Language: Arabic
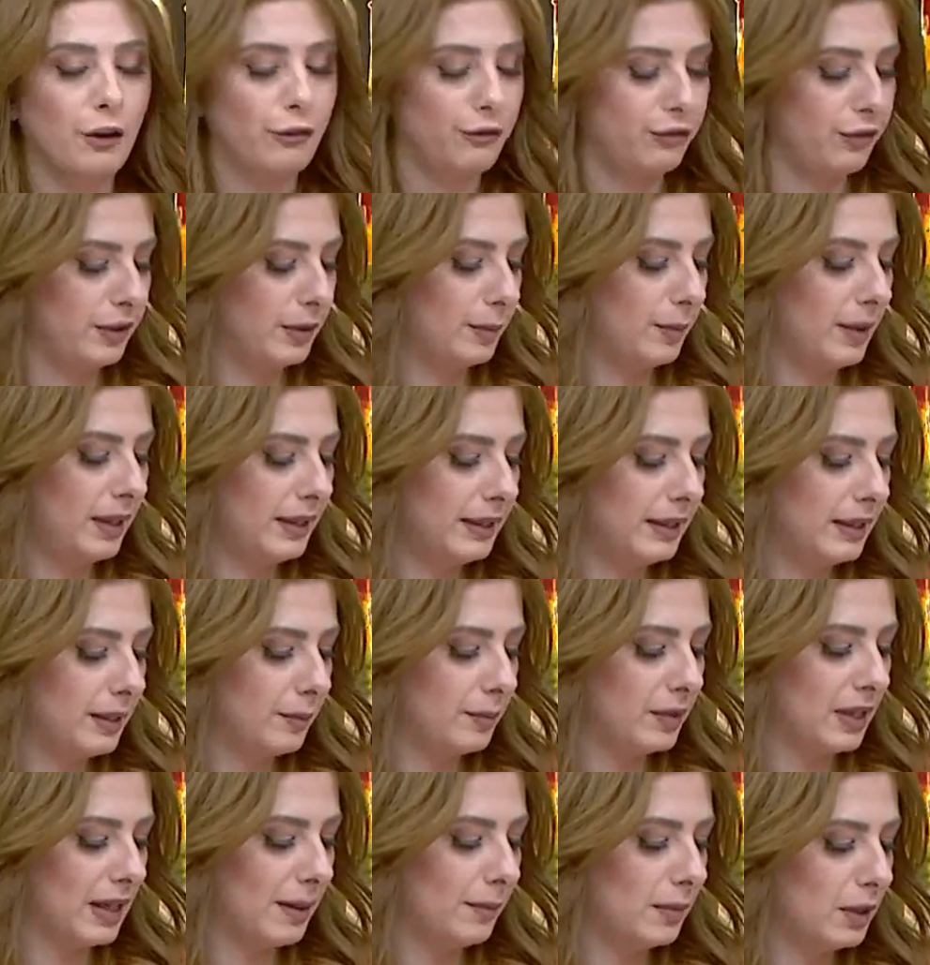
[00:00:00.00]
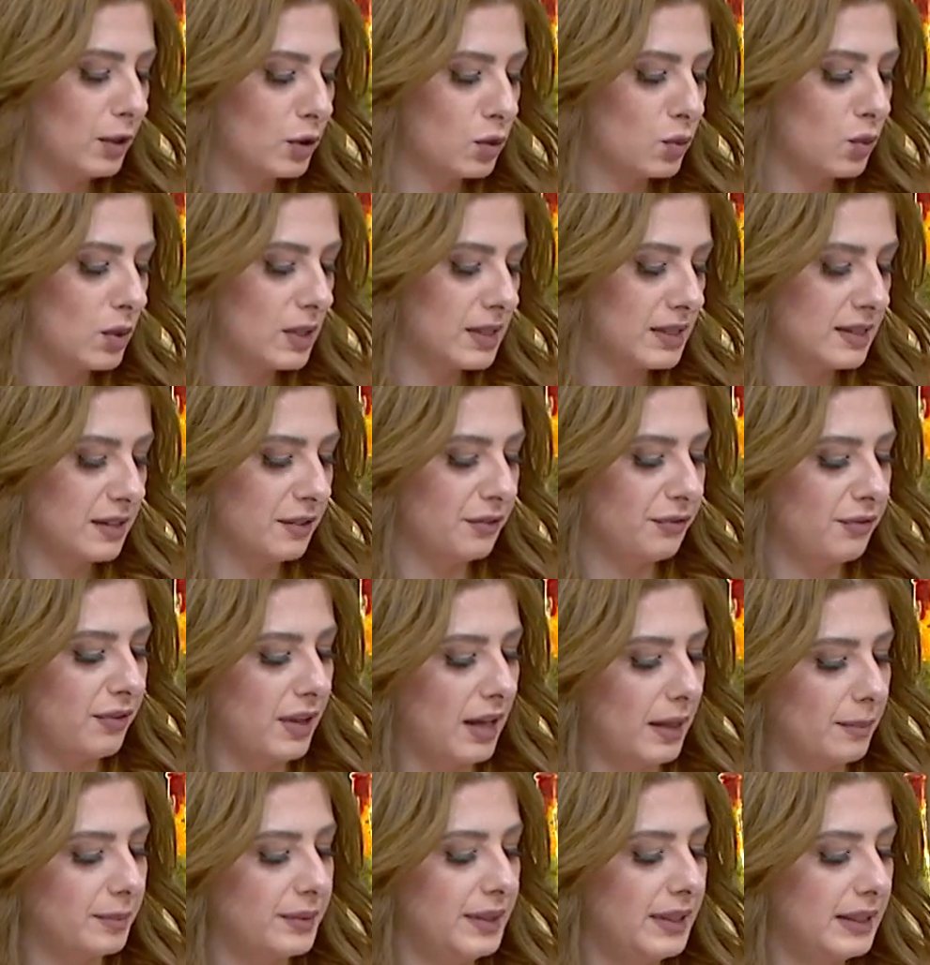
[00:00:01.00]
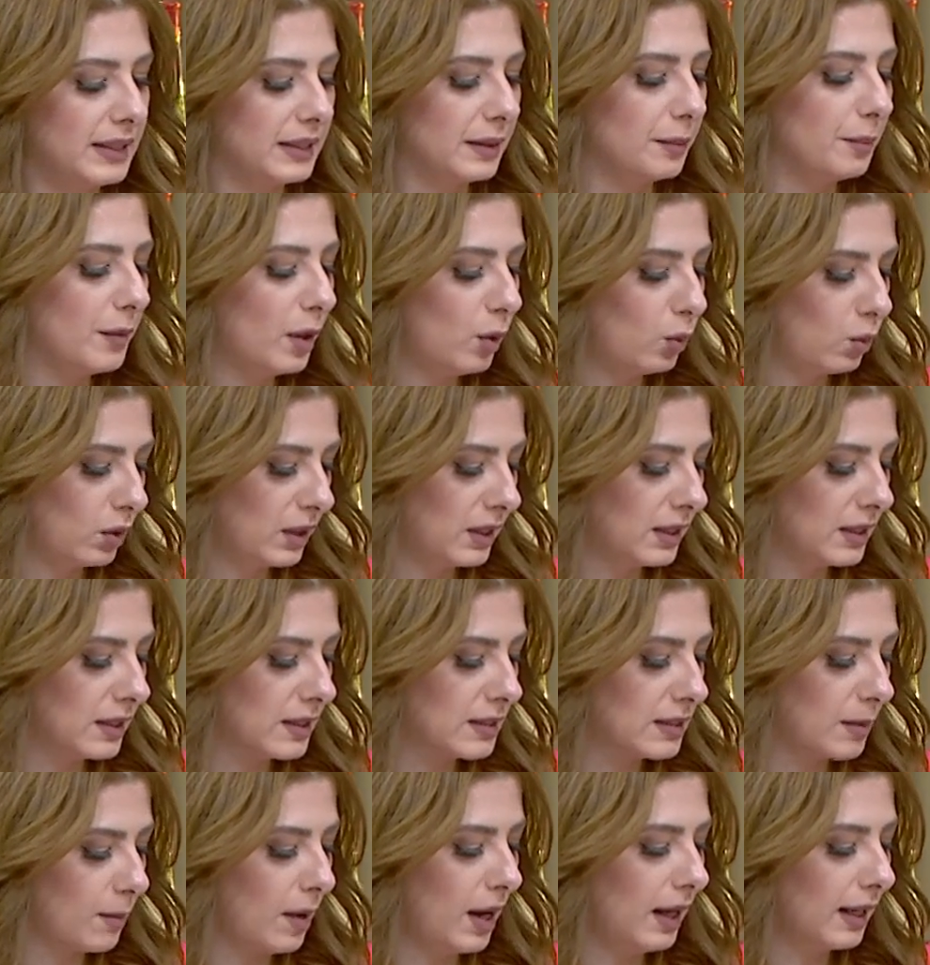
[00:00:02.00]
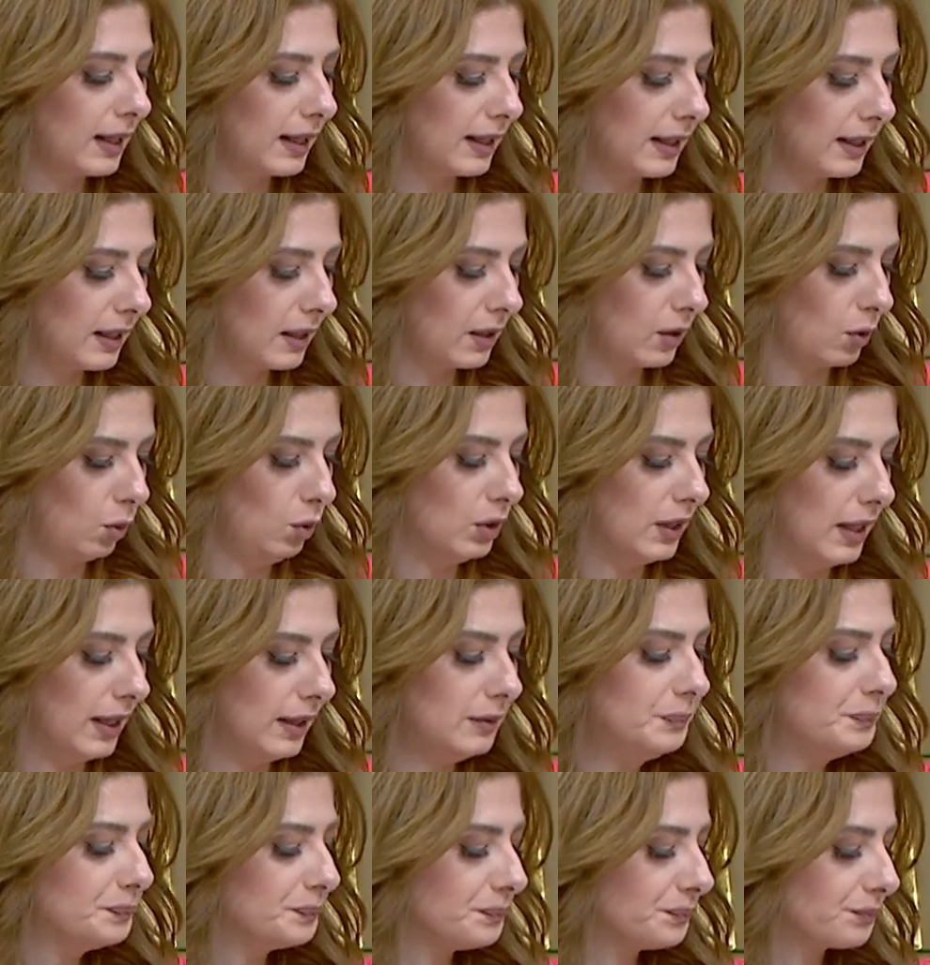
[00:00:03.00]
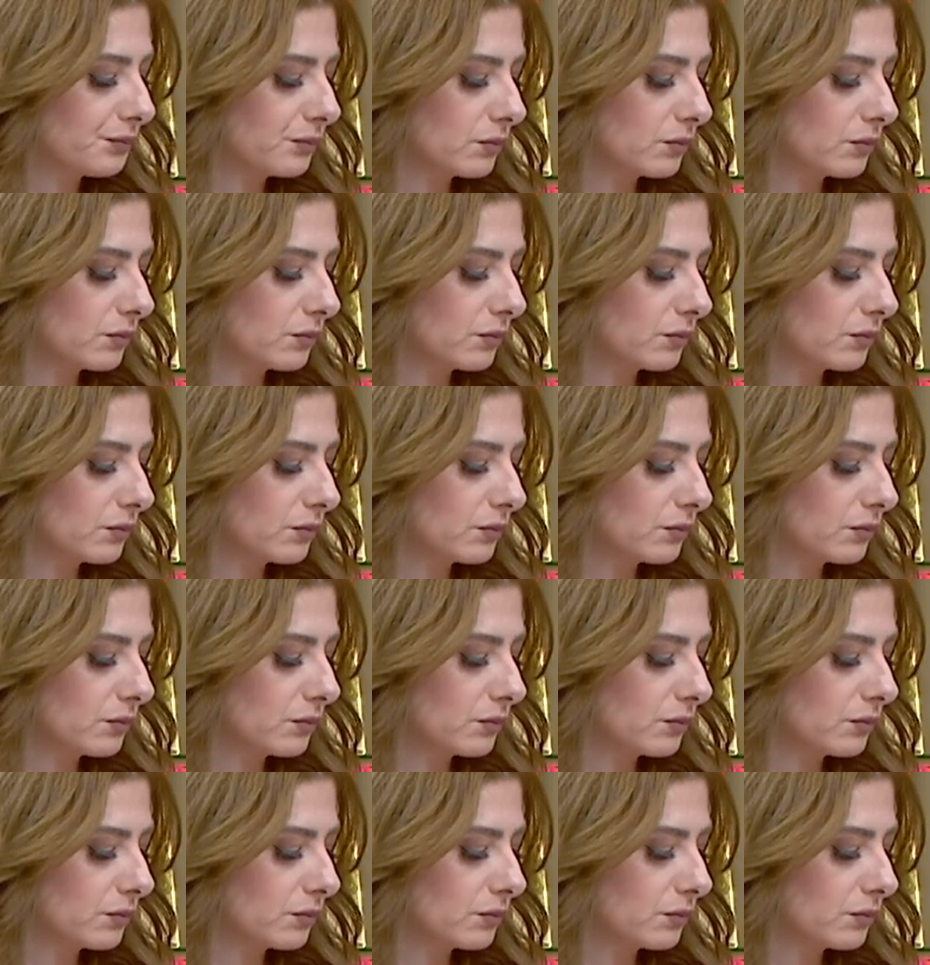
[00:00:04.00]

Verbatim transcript: في معنا من امل سويس نفاع بتحكي منورين صباح الخير علا